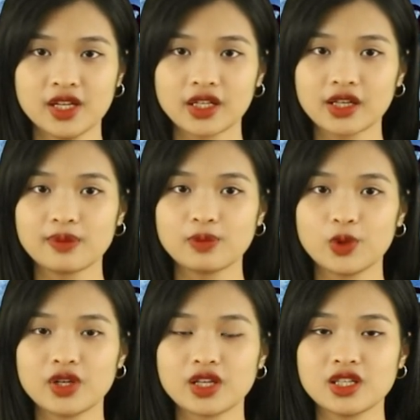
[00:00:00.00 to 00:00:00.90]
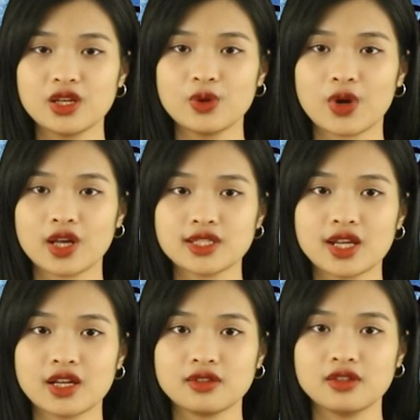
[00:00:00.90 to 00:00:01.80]
Các cặp đôi đang yêu hóa
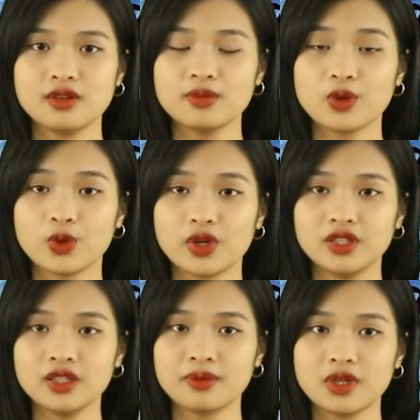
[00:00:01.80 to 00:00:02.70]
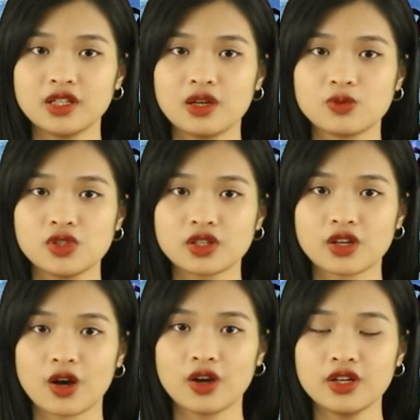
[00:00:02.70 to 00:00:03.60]
giải được những mâu thuẫn, bất đồng trước
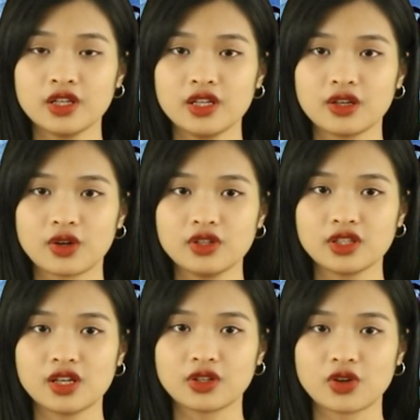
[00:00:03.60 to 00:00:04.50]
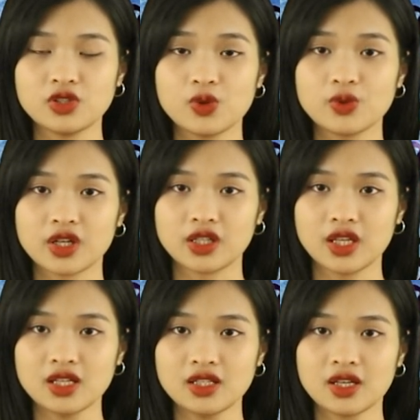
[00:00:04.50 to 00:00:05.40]
đó để có được tiếng nói chung cần
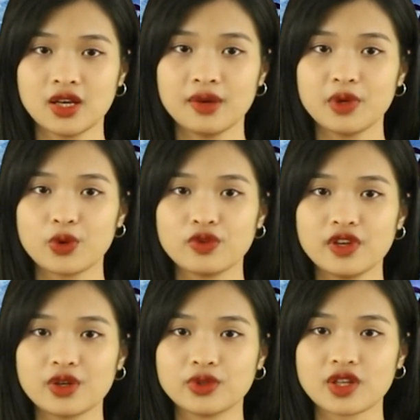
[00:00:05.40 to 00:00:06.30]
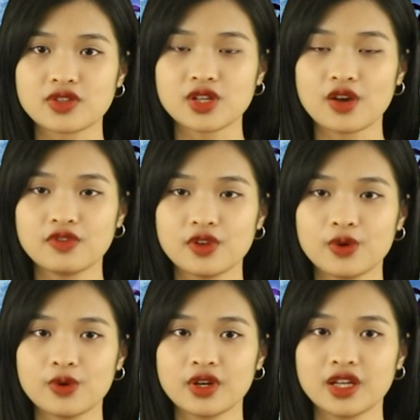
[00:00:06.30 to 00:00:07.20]
thiết. Mời quý vị cùng theo dõi
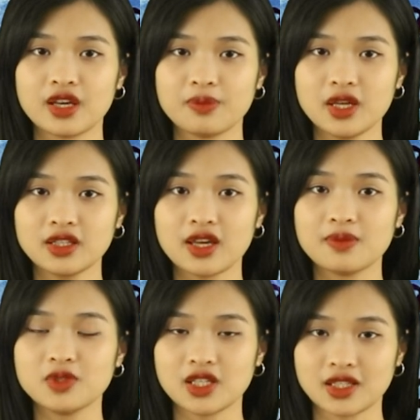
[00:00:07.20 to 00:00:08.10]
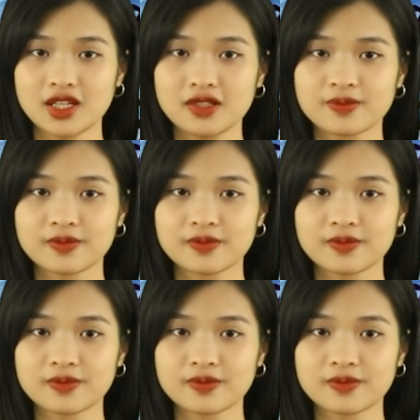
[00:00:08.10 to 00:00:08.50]
video để biết thêm chi tiết.